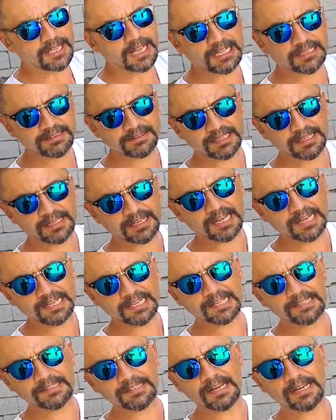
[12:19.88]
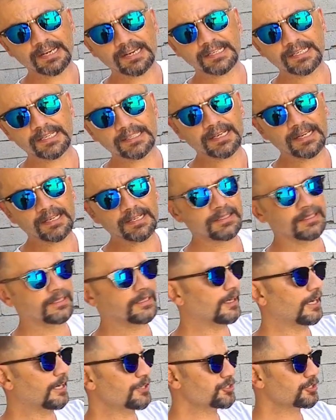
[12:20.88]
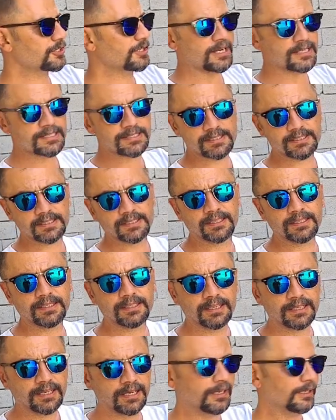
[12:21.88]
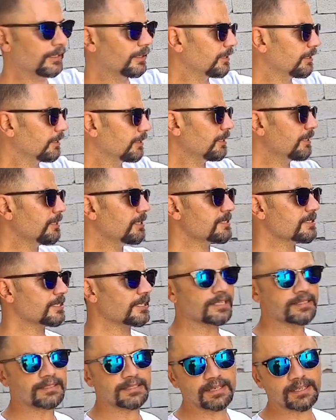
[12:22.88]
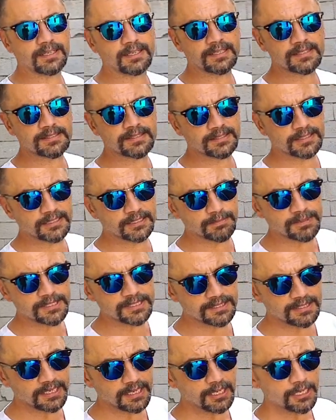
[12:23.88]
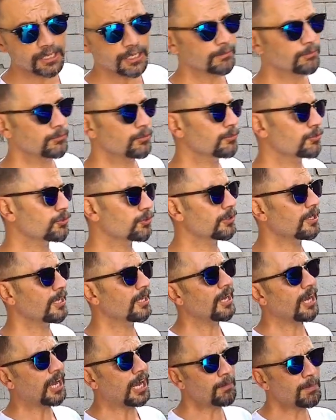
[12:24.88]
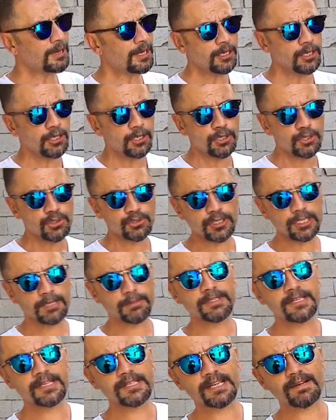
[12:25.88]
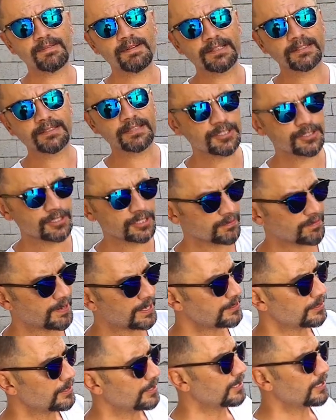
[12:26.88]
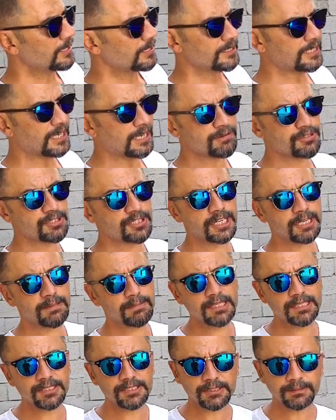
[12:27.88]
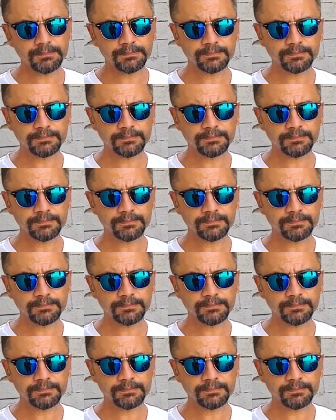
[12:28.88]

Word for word: alttan alyanlarla ya da e, açık ağız e, İngiliz anahtarlarıyla sıkılması da mümkün. Ama şöyle bir dezavantajları var. Gevşeyebilir.